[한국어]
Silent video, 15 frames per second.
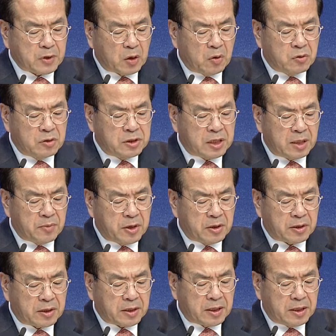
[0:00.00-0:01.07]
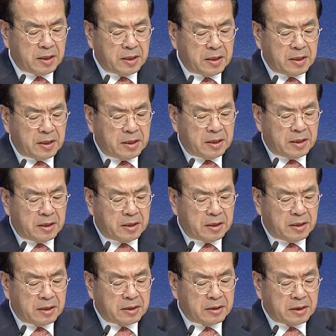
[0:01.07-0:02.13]
오늘 새벽
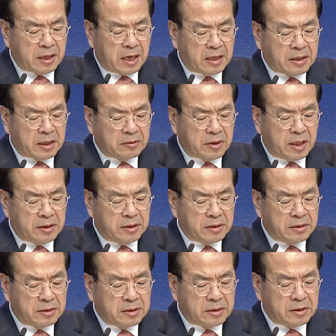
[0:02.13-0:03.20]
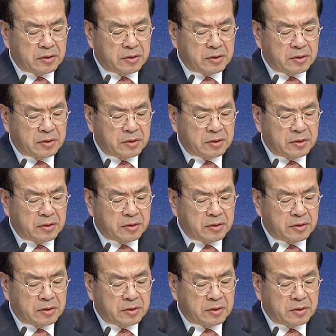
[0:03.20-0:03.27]
해당되는